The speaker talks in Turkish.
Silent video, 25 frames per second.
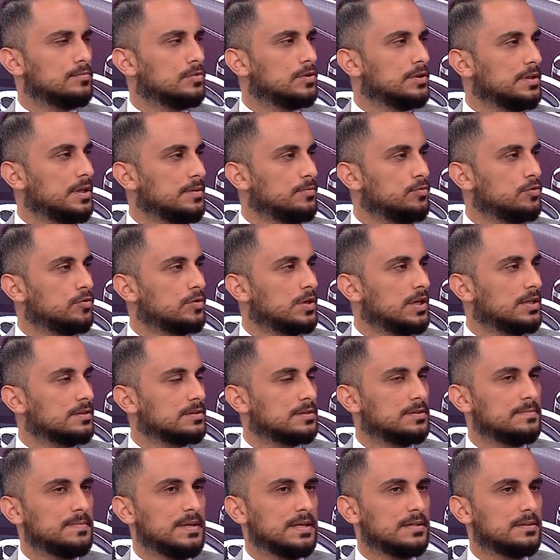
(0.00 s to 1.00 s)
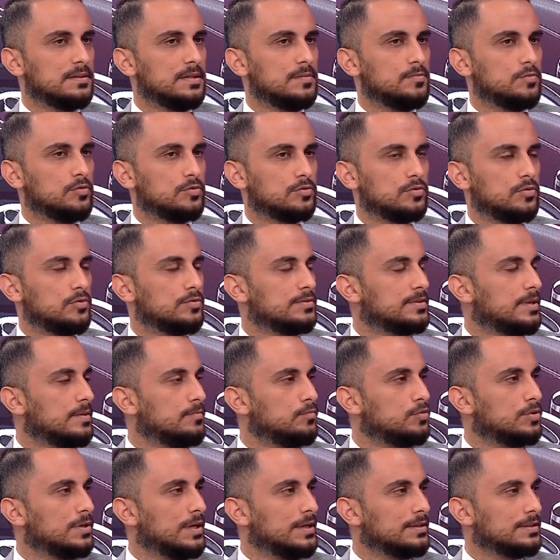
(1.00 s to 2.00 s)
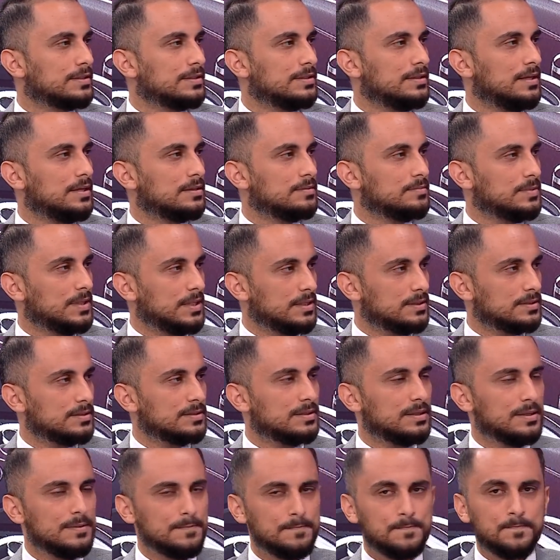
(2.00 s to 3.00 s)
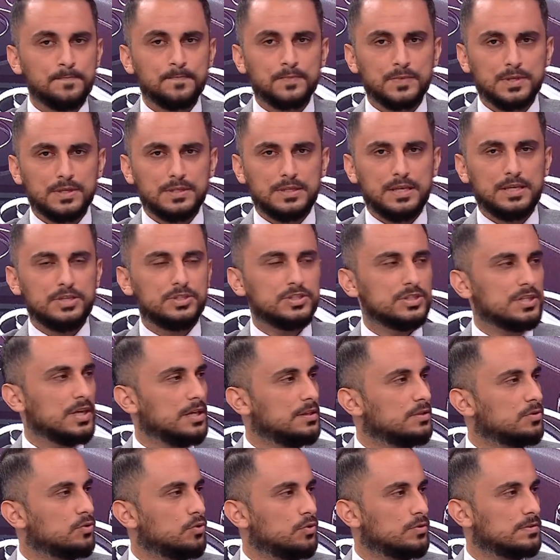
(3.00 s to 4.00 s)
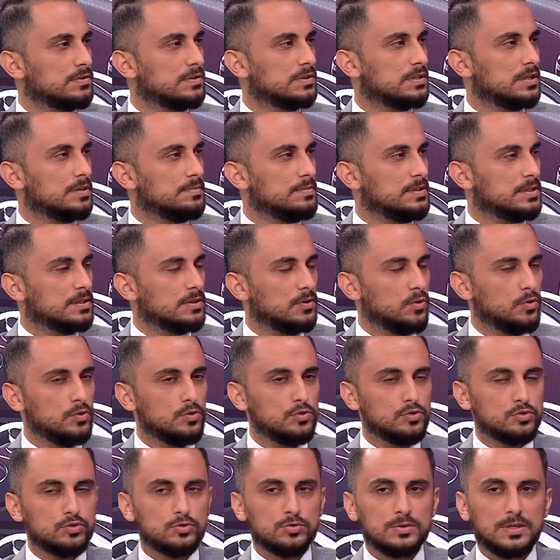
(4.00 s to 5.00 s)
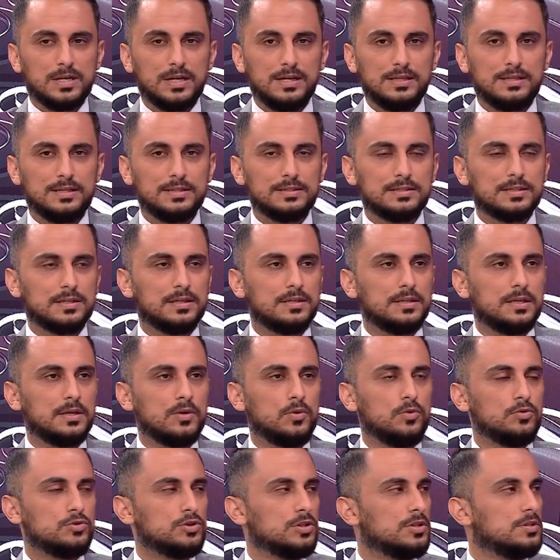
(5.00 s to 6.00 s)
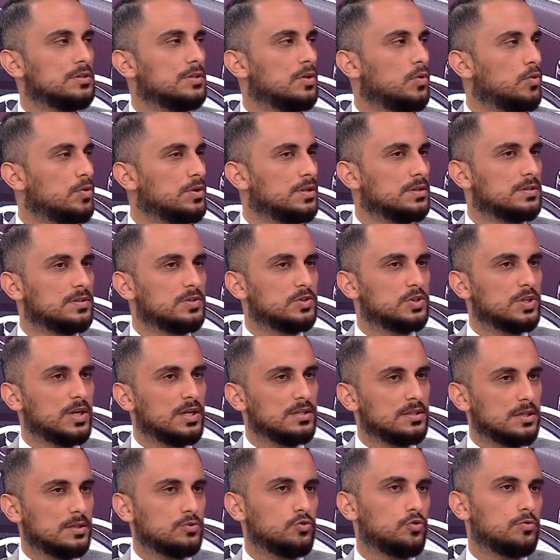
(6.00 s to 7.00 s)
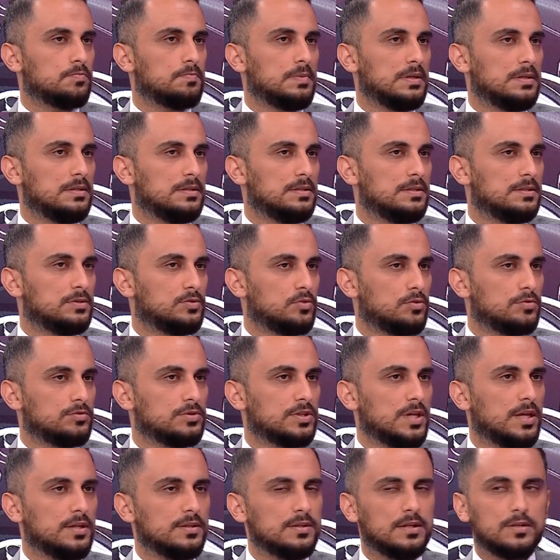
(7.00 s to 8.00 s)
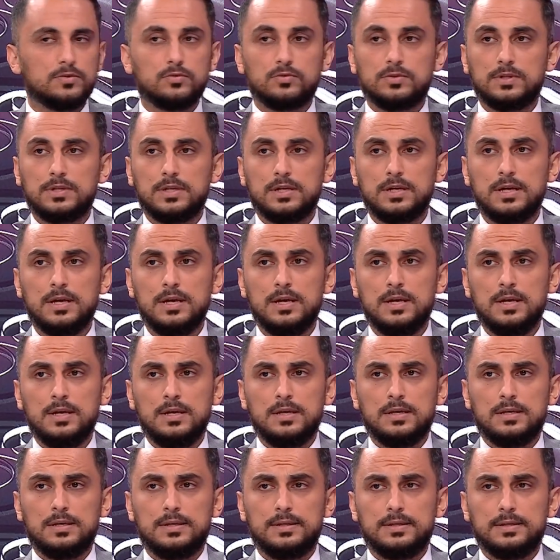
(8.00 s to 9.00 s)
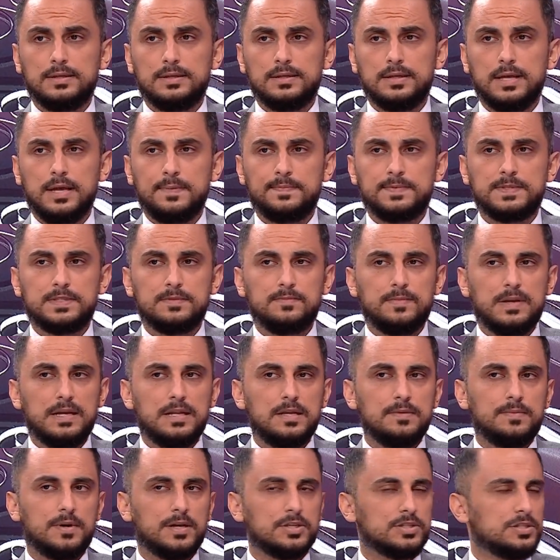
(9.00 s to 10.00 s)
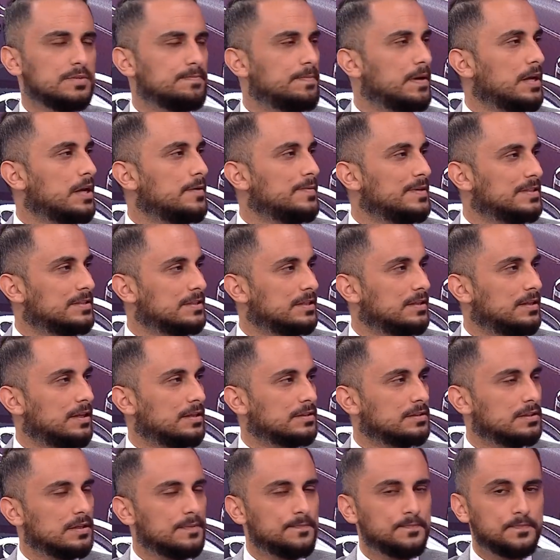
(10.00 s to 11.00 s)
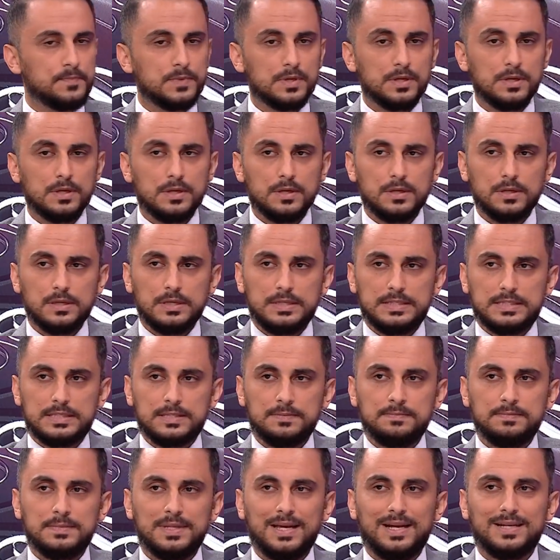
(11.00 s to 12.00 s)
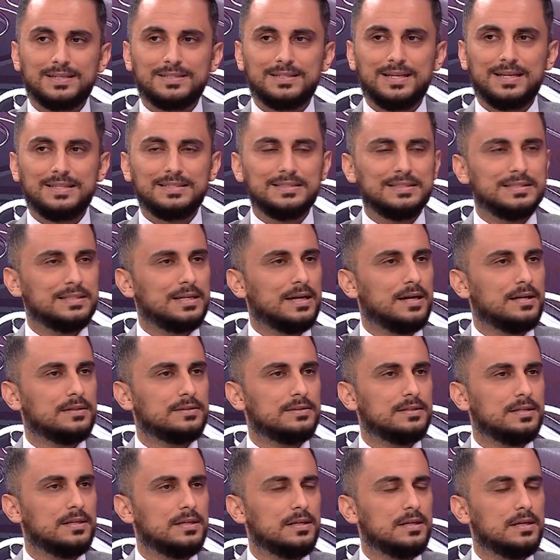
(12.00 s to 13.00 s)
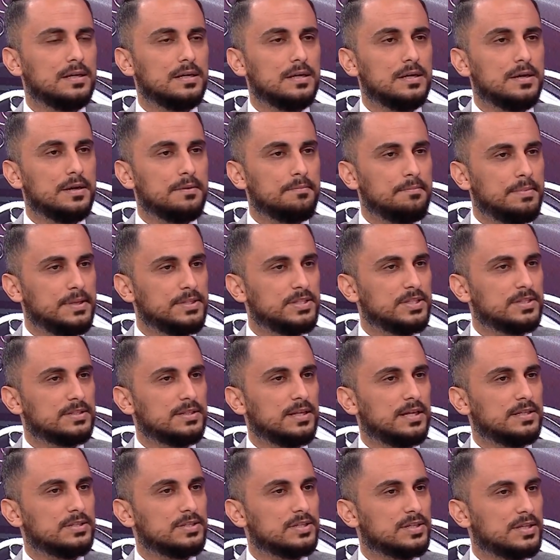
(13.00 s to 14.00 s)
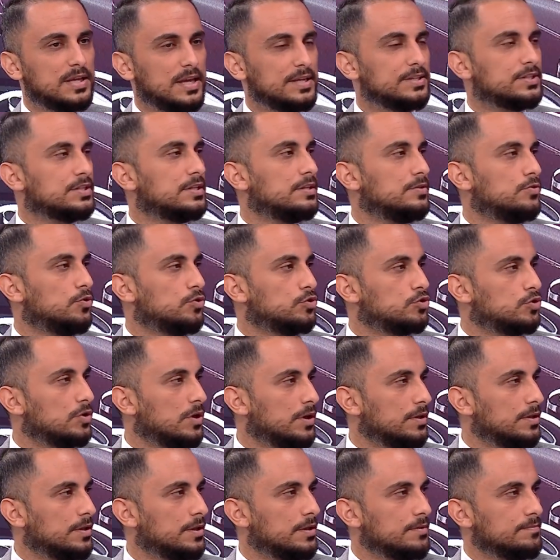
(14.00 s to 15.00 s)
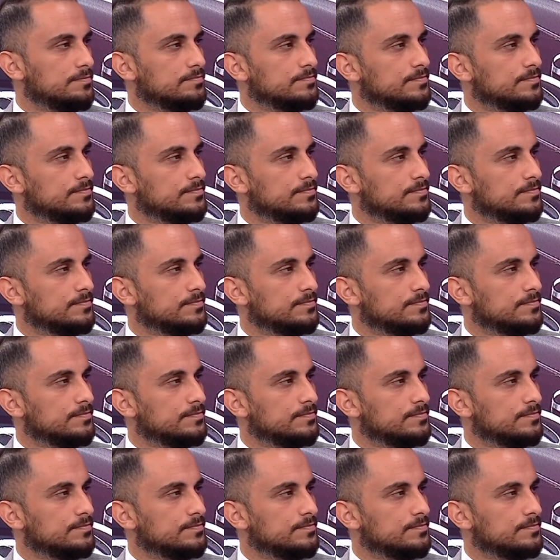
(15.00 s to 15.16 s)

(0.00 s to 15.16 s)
bu kadar büyük katkı beklemiyordu. O yüzden bu katkılar biraz değişkenlik gösterebilir. Oyuncunun kalitesi kadar hocanın ne oynatacağı da çok belirleyici olacağından dolayı e, hepsi belli başlı parametreler. İsimlerden ziyade Beşiktaş geç kalıyor şu anda.